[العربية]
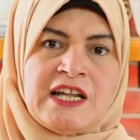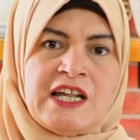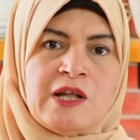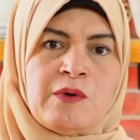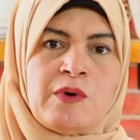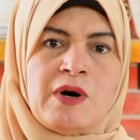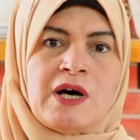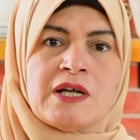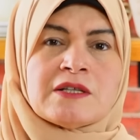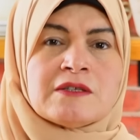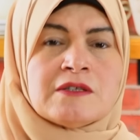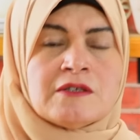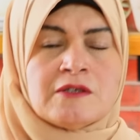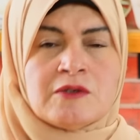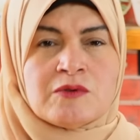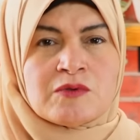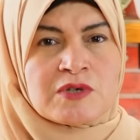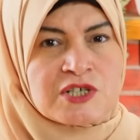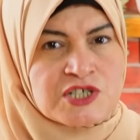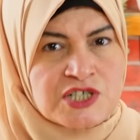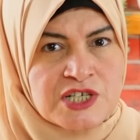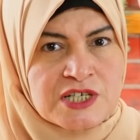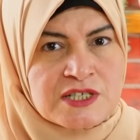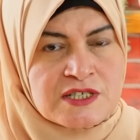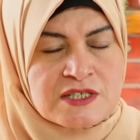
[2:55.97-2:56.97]
لو حطيت له
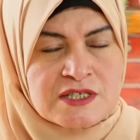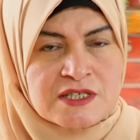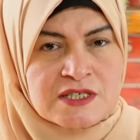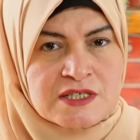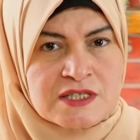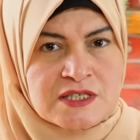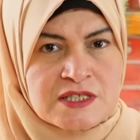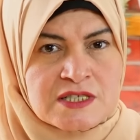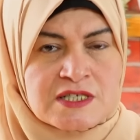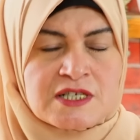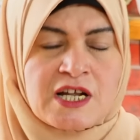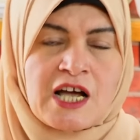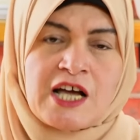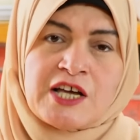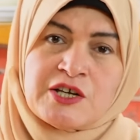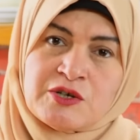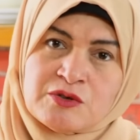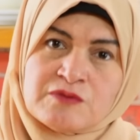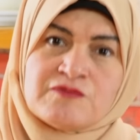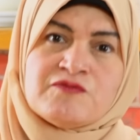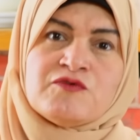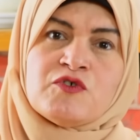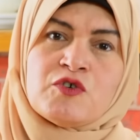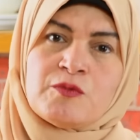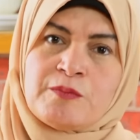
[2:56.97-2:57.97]
نشادر كتير
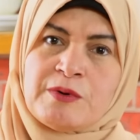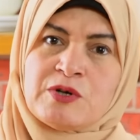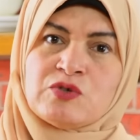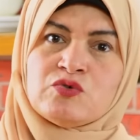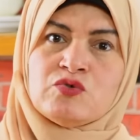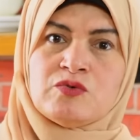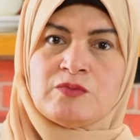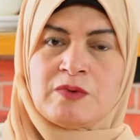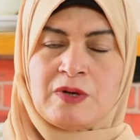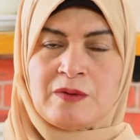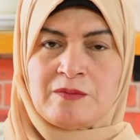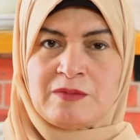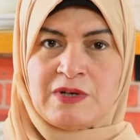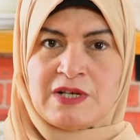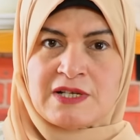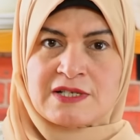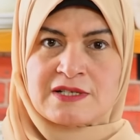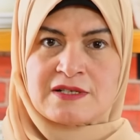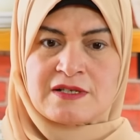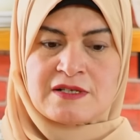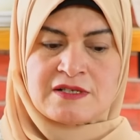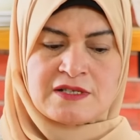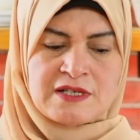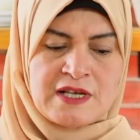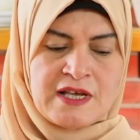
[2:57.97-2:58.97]
هينفخ برده يبقى
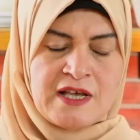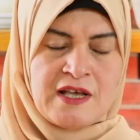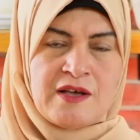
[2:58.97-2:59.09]
ملظلظ